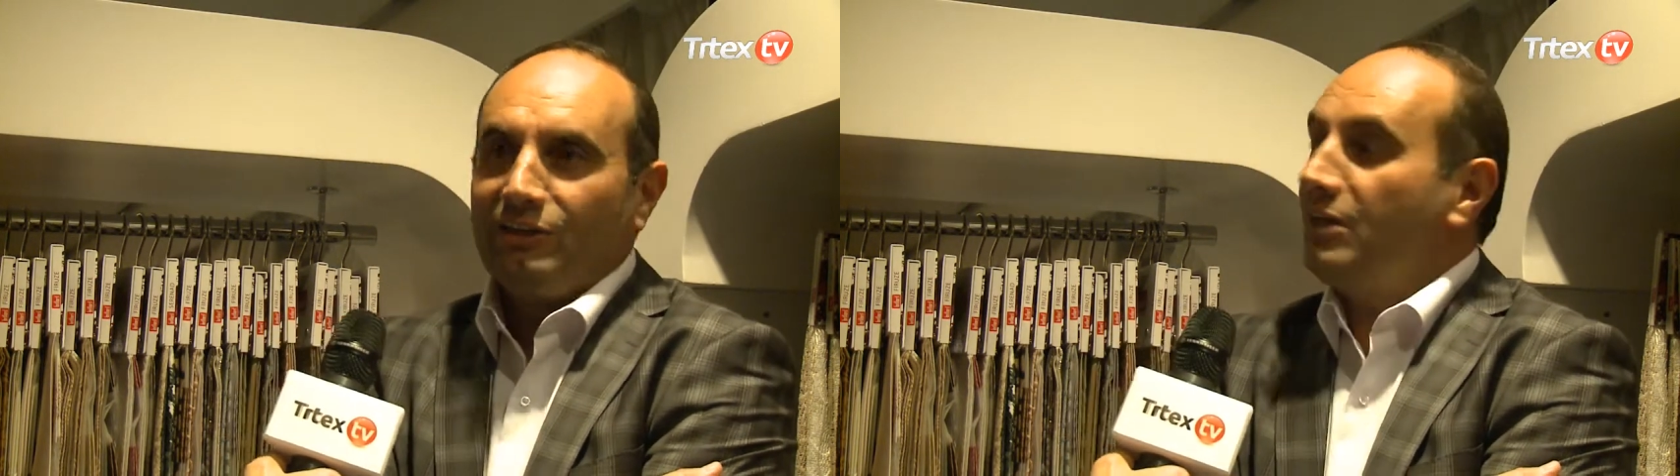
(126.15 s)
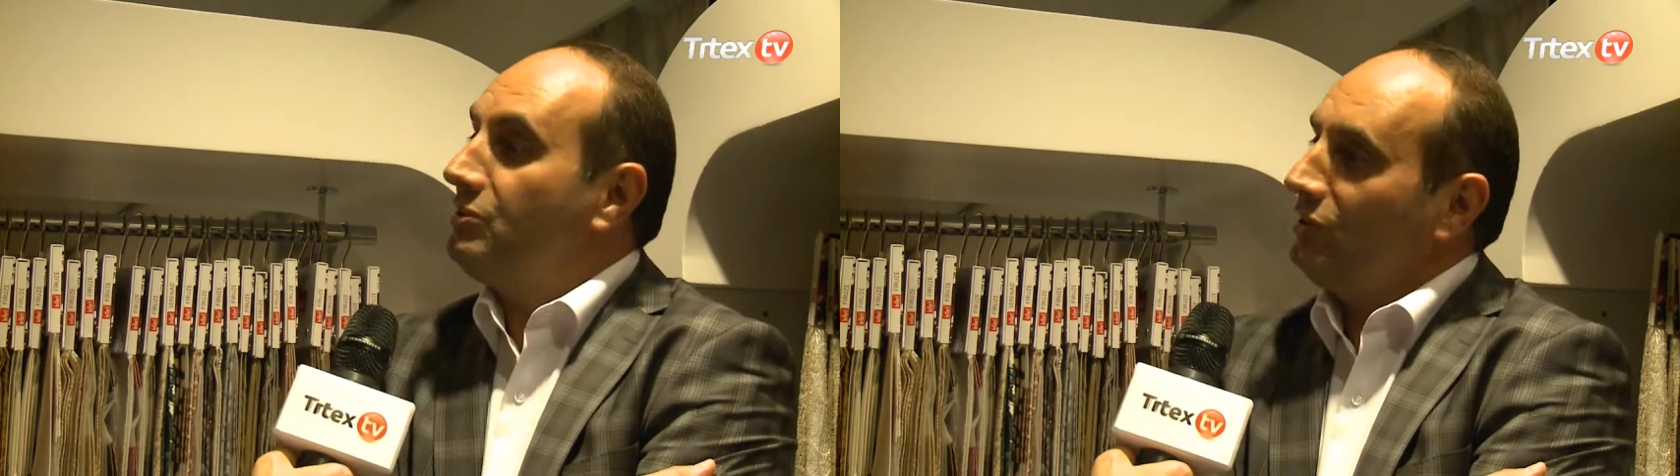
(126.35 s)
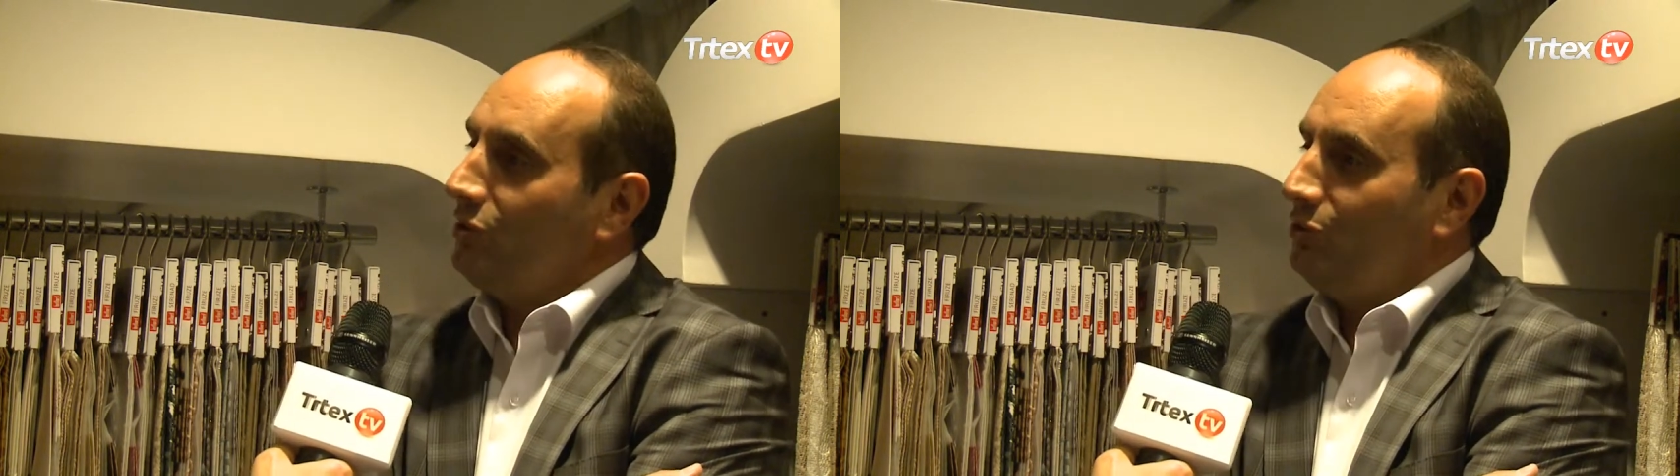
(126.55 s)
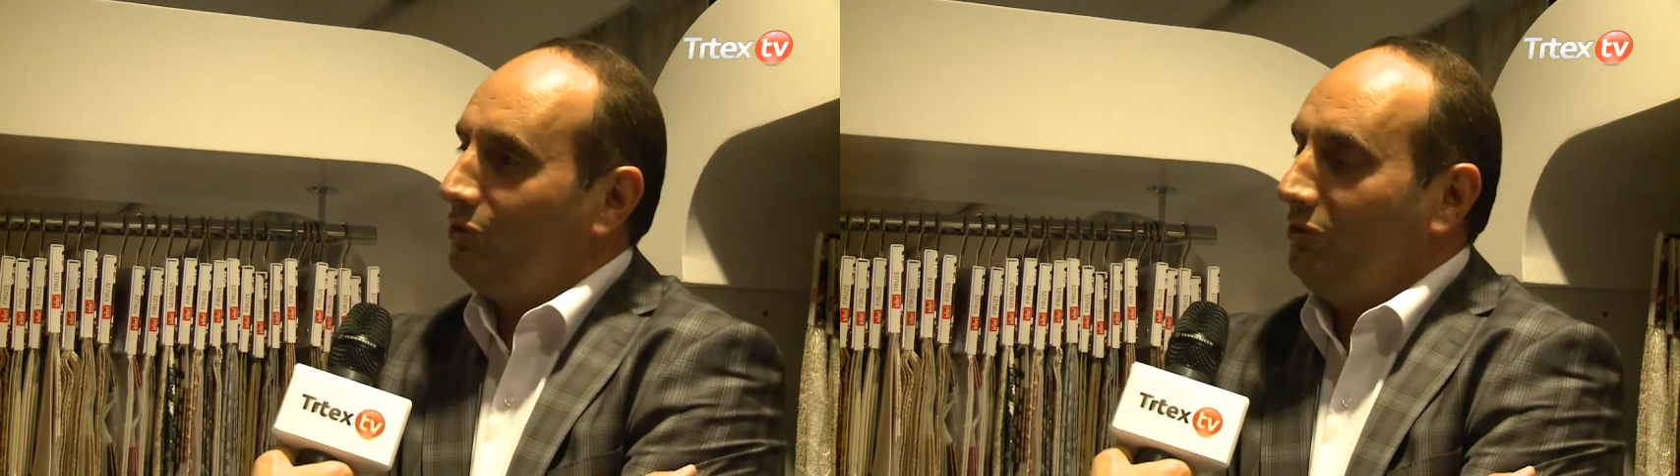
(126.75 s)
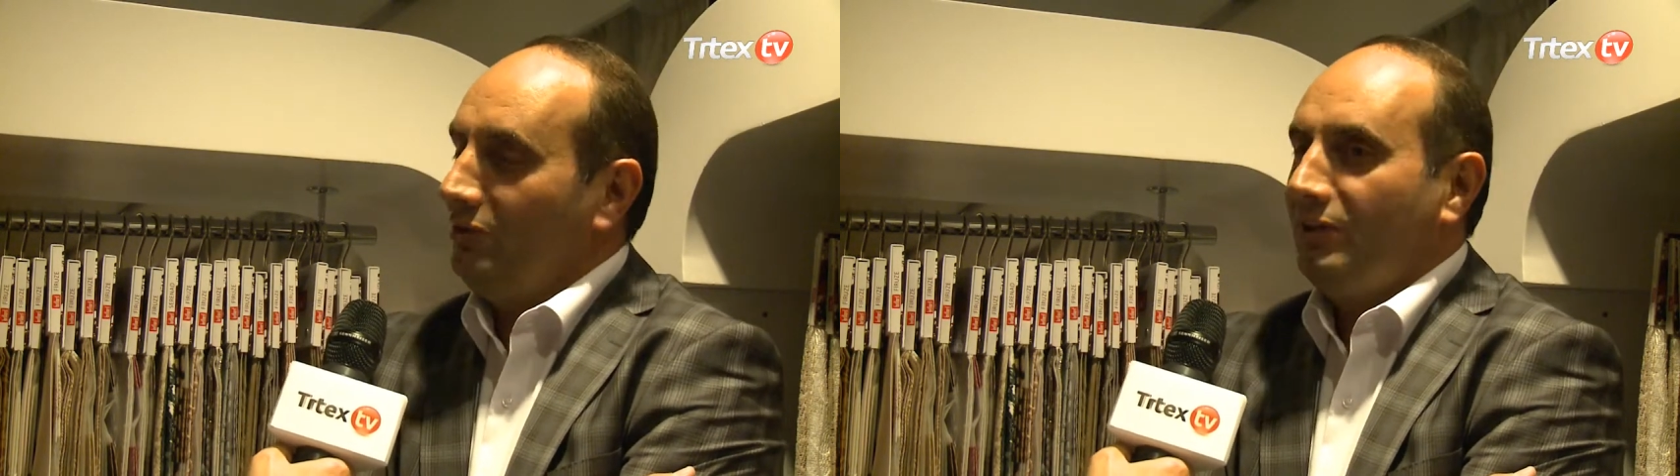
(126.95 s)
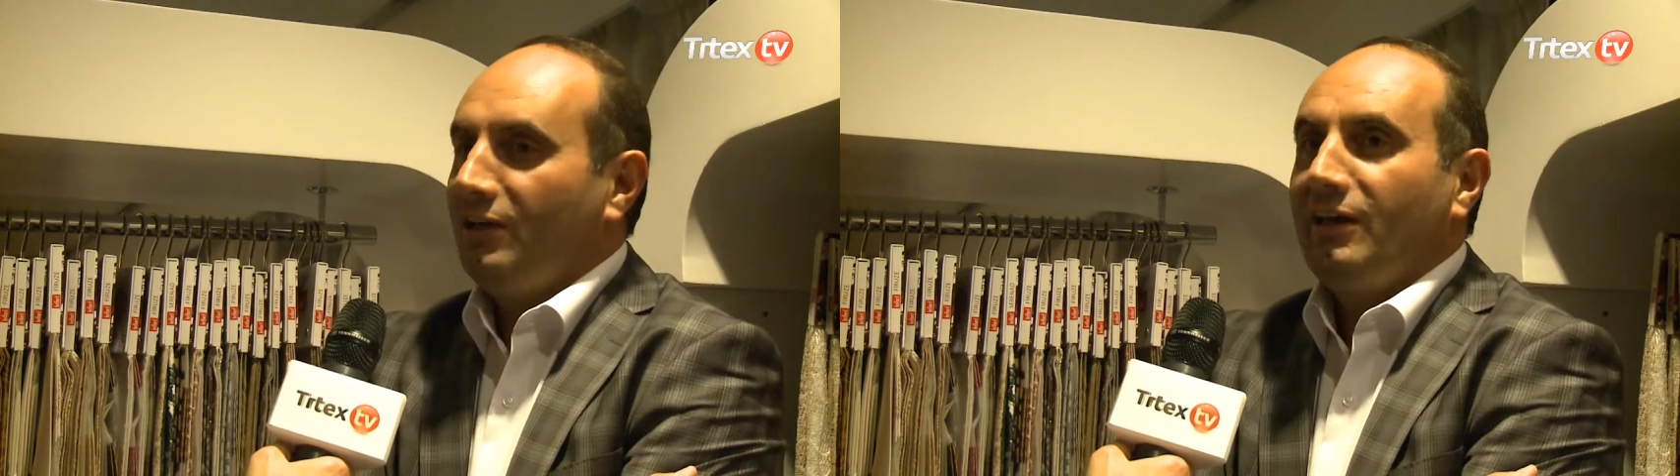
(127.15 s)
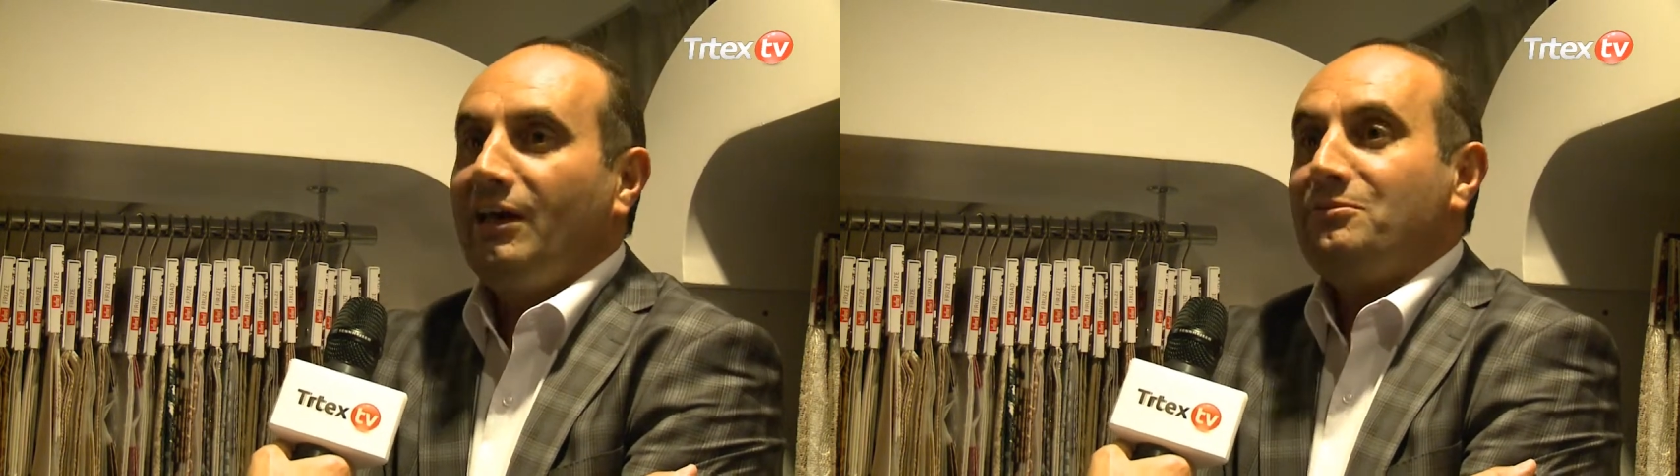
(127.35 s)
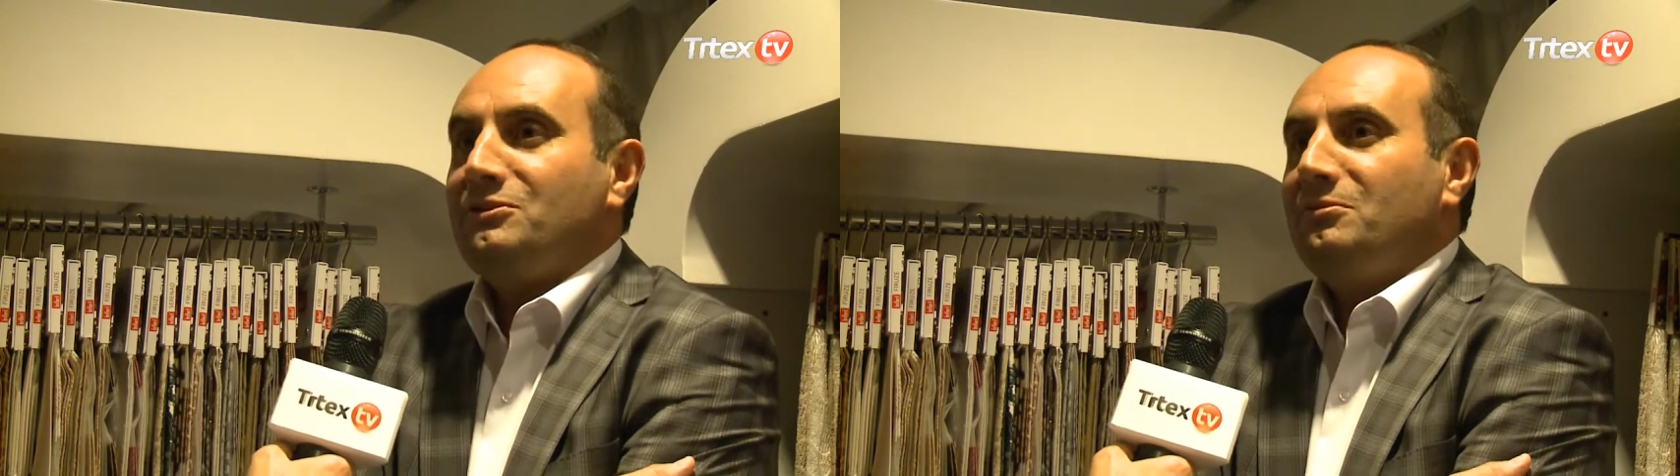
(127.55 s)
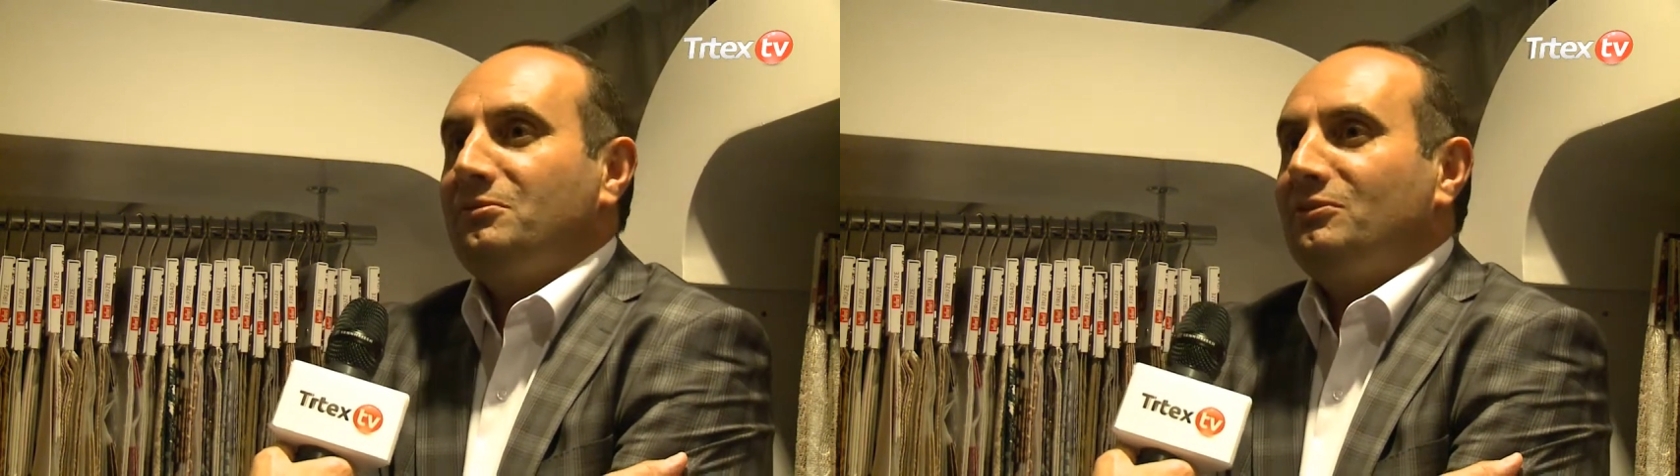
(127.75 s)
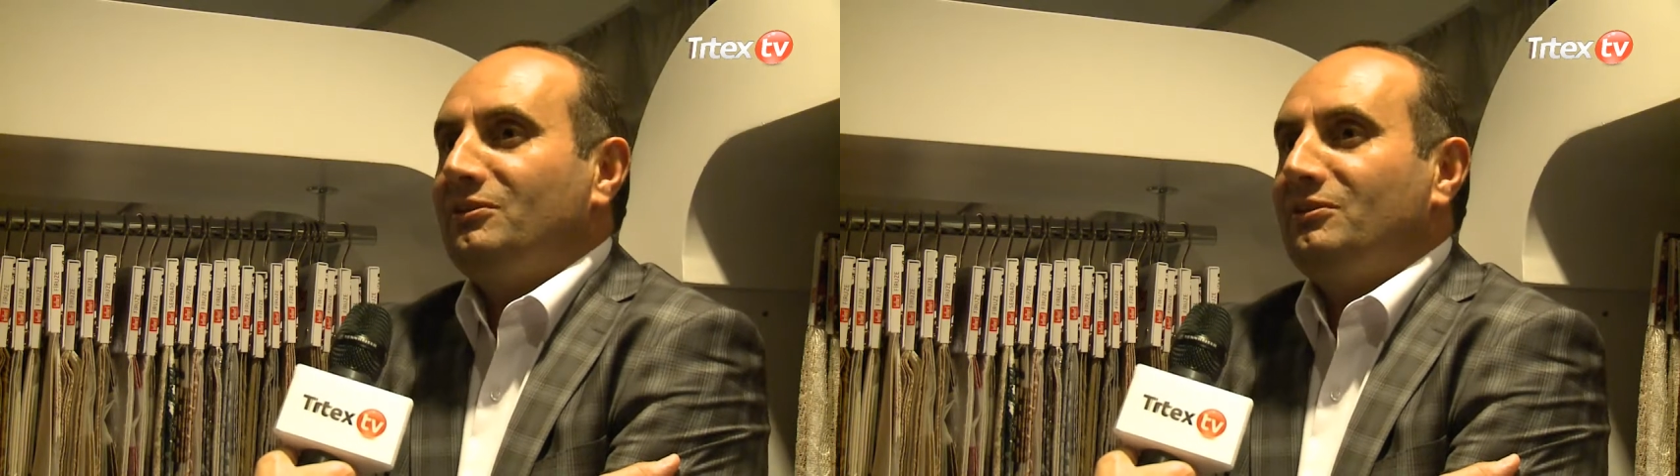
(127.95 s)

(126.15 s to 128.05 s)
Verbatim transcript: Nasıl gidiyor? Hepsi